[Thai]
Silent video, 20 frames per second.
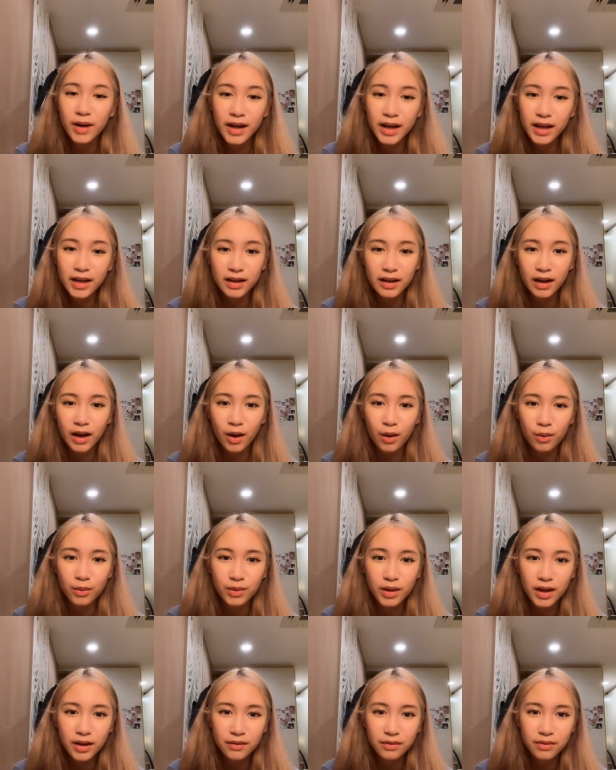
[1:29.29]
มาเห็นเขา
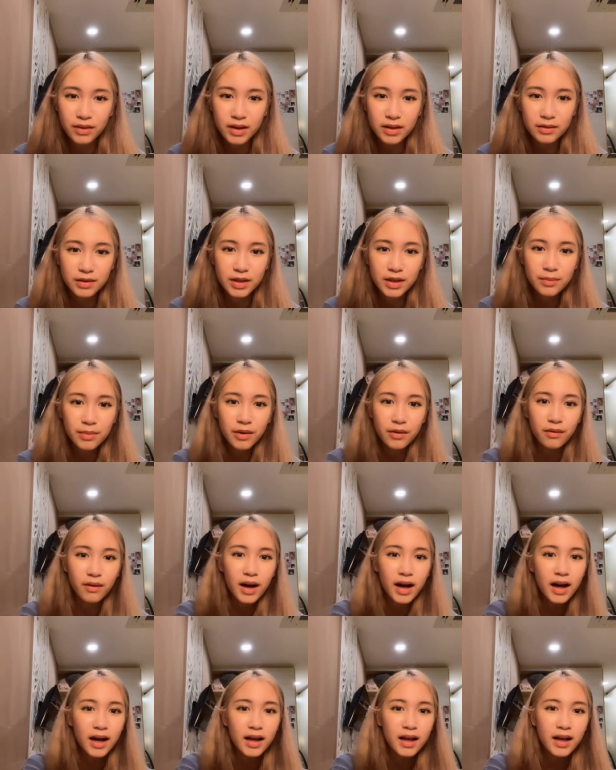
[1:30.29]
หน้าฟีดที่แบบ
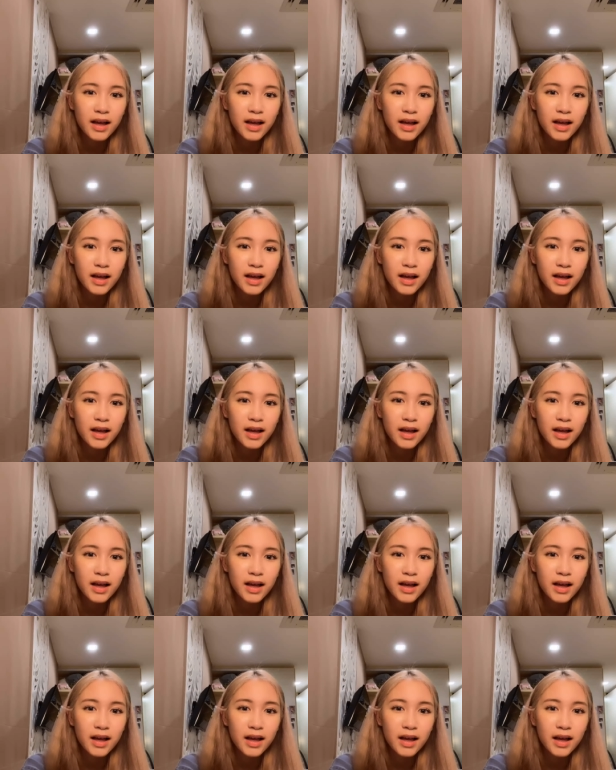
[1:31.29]
ว่า